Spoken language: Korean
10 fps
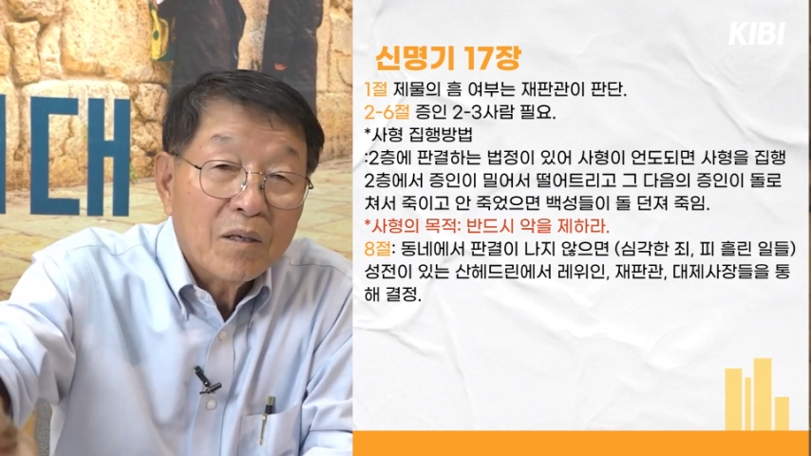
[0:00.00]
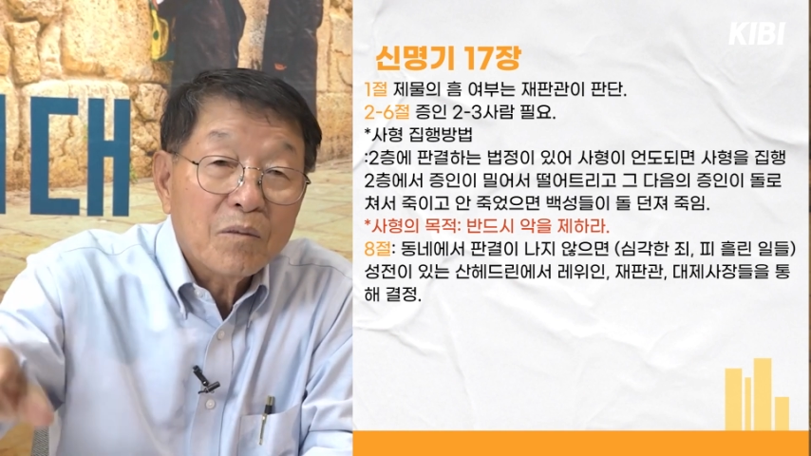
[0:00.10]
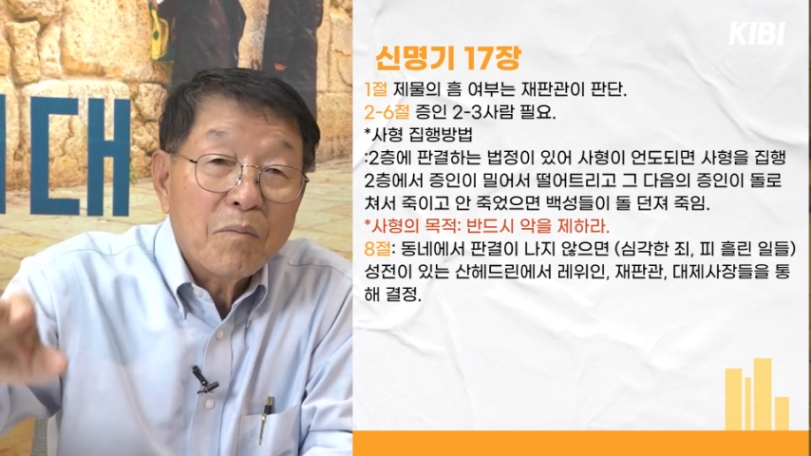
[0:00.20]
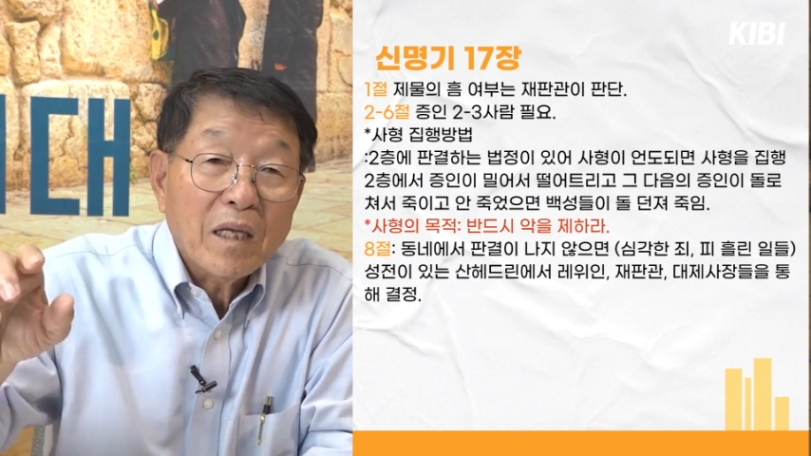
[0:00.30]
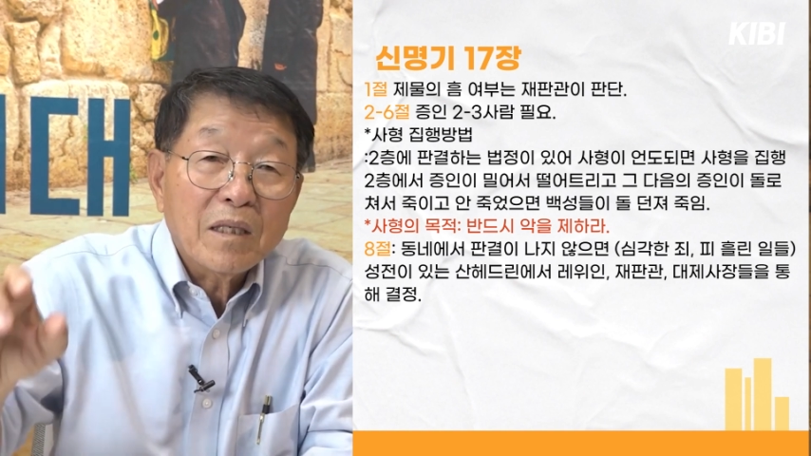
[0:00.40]

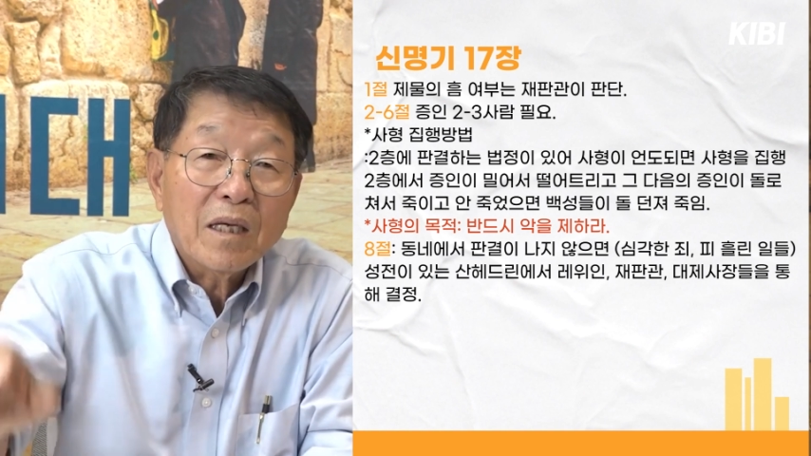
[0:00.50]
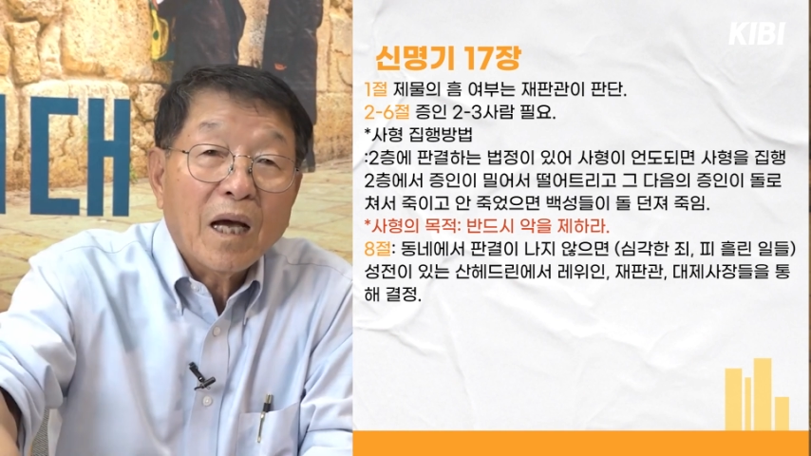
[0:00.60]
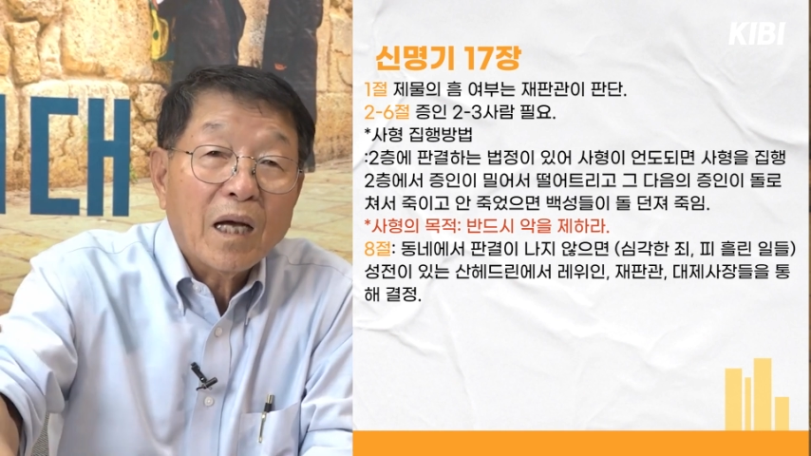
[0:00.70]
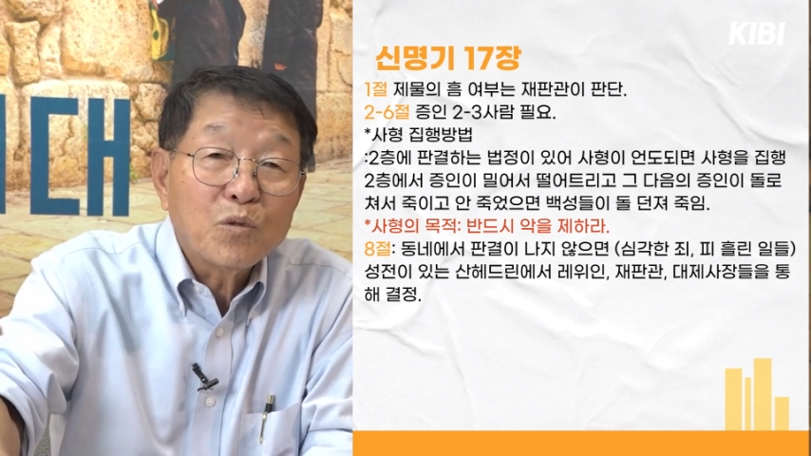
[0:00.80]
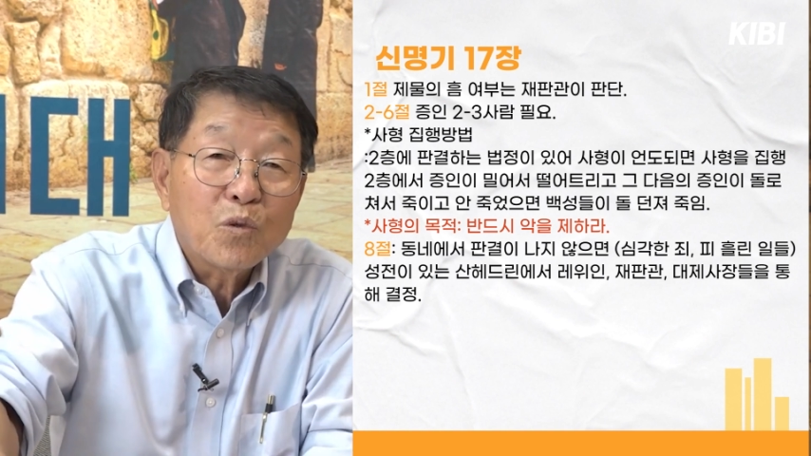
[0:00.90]
거예요.
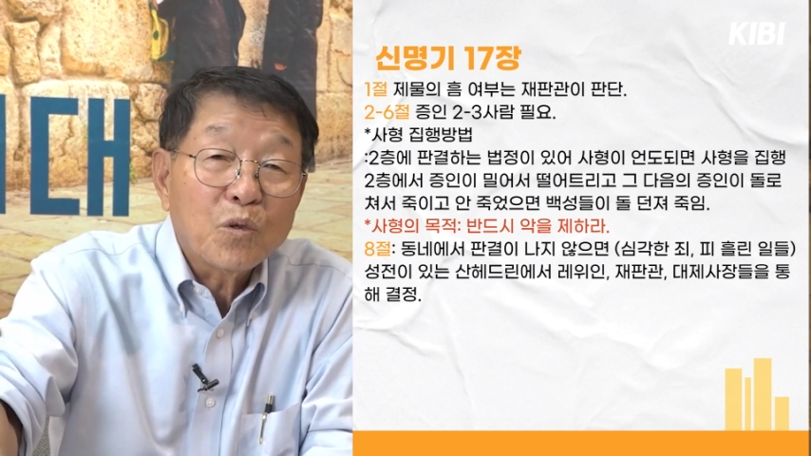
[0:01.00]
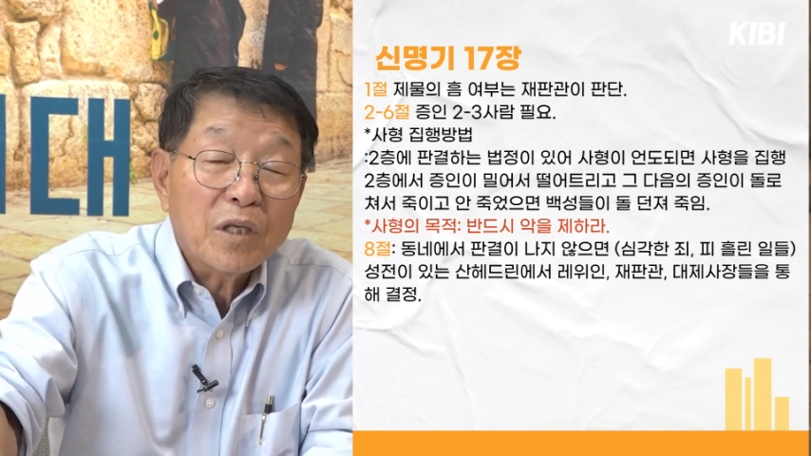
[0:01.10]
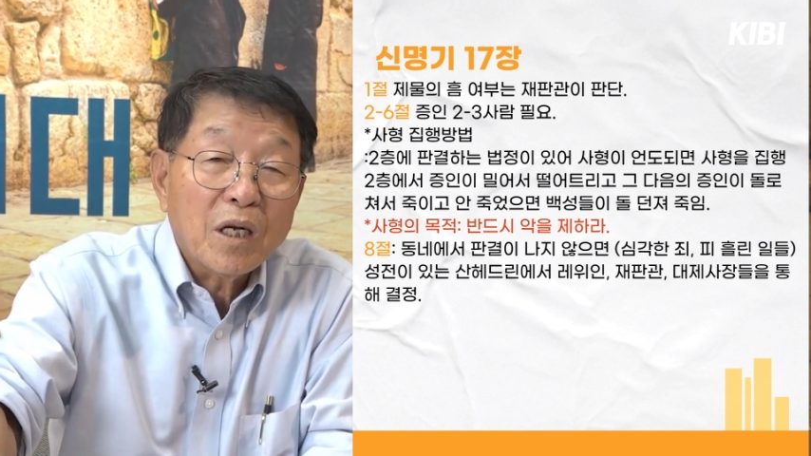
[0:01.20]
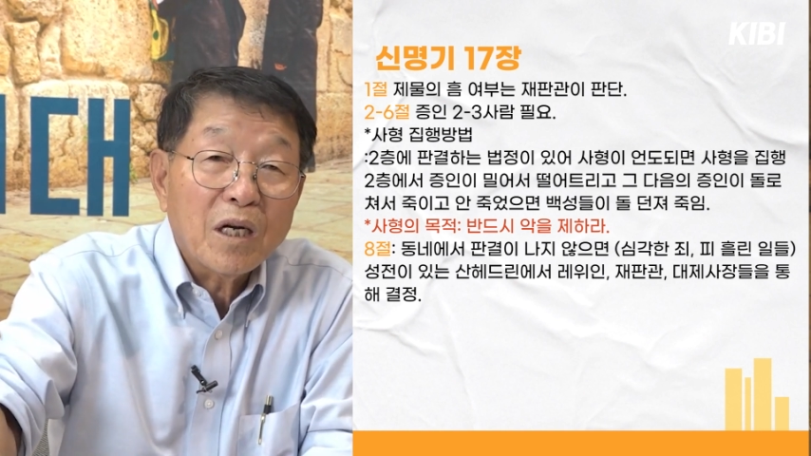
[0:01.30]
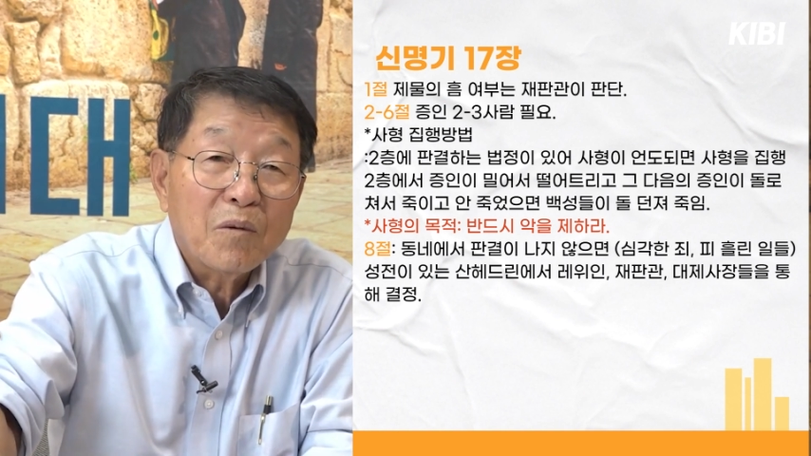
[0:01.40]
만약에 안 죽고
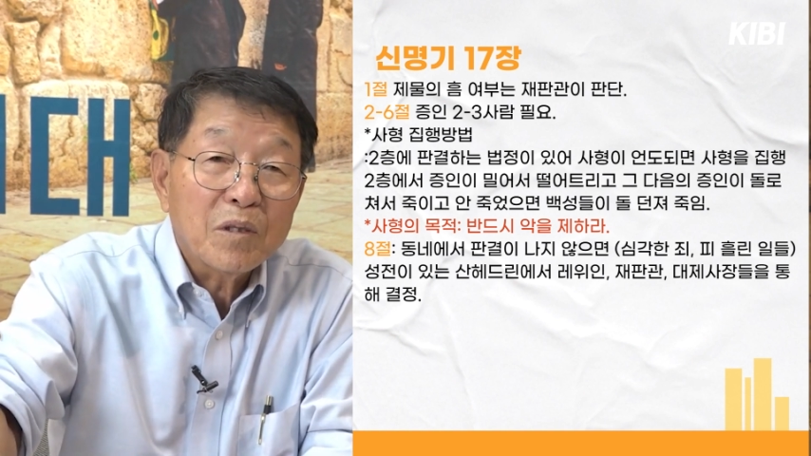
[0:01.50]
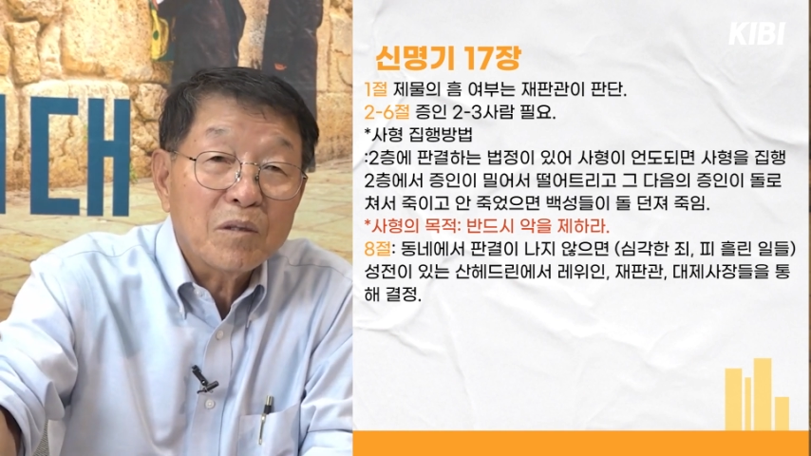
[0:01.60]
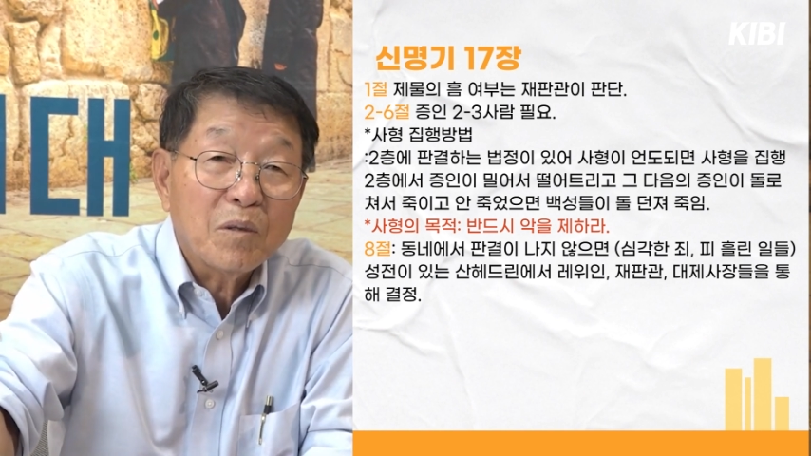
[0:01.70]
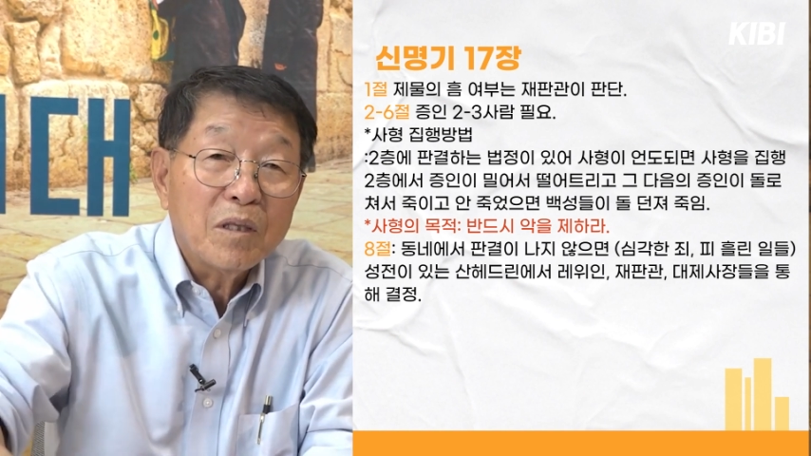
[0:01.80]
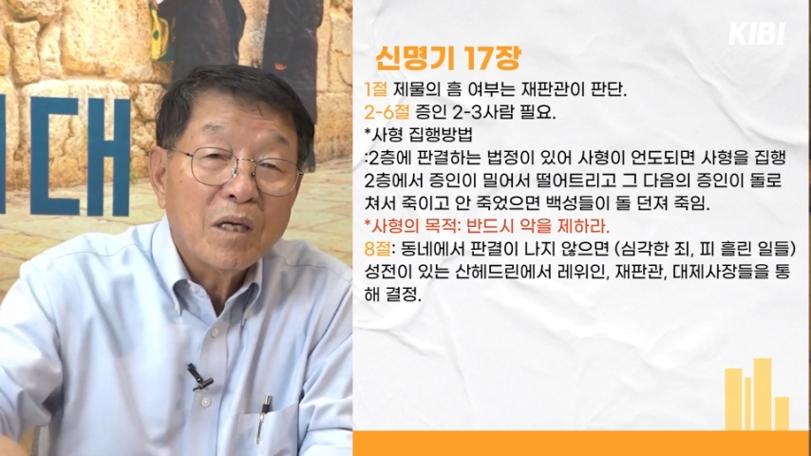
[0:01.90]

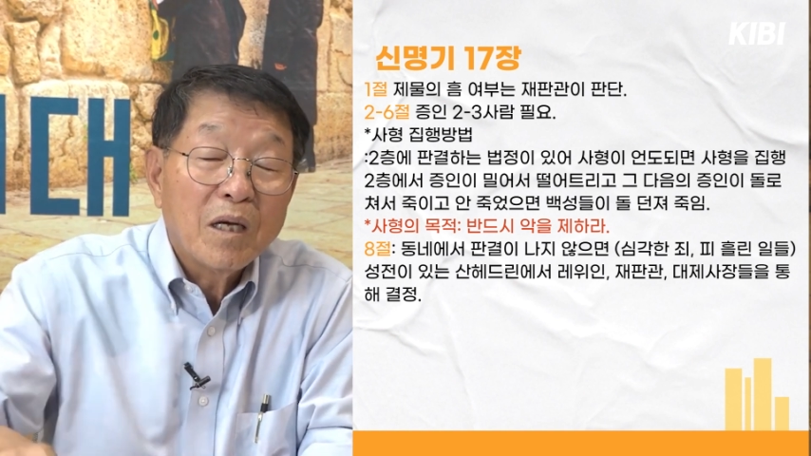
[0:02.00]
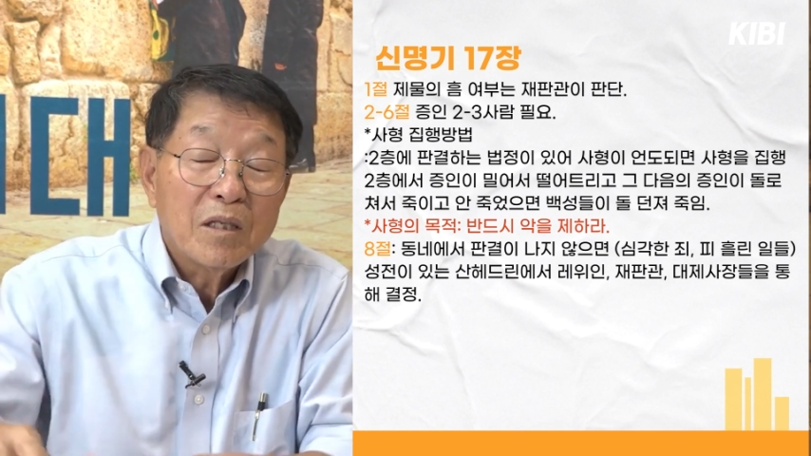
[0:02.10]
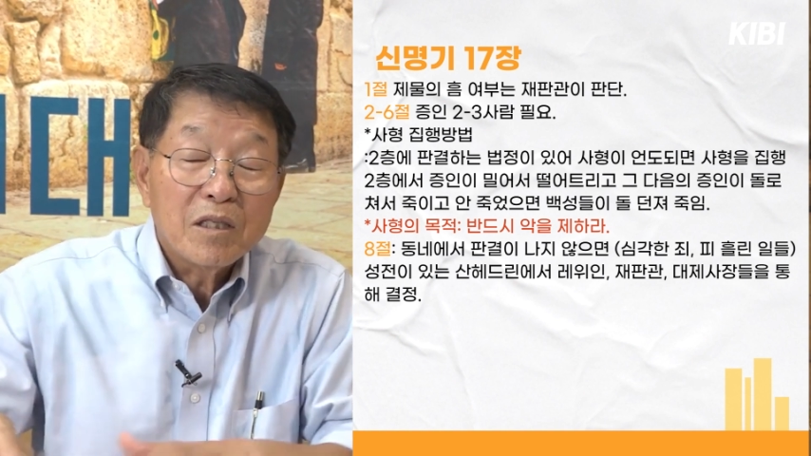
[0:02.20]
살아남았으면